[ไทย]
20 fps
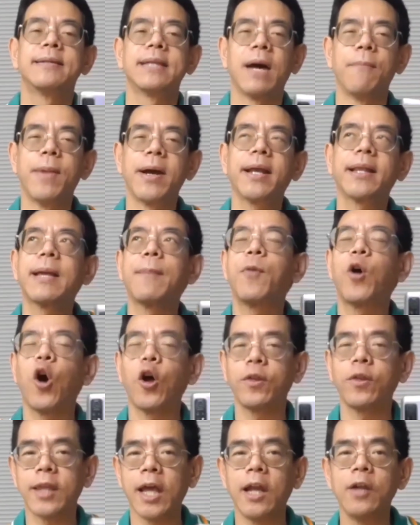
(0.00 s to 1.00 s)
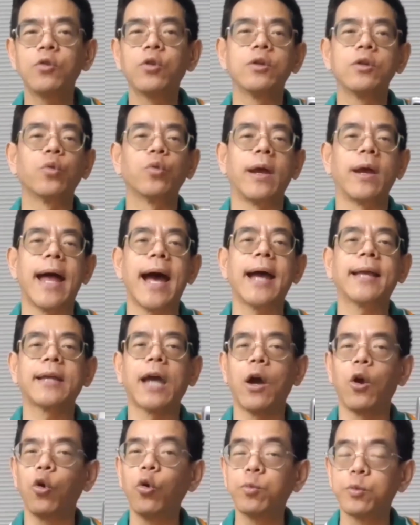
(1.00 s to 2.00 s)
สามารถได้ทำคอนเทนต์สวยๆได้
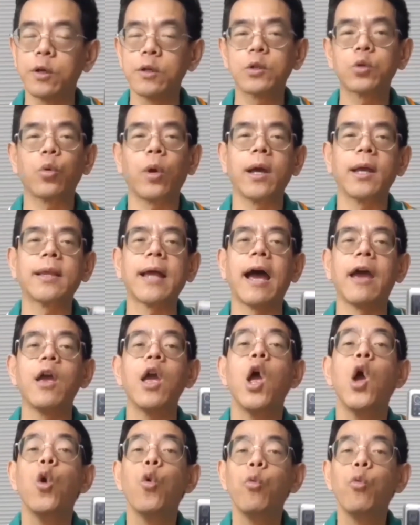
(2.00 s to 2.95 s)
ถ่ายรูปสวยๆถ่าย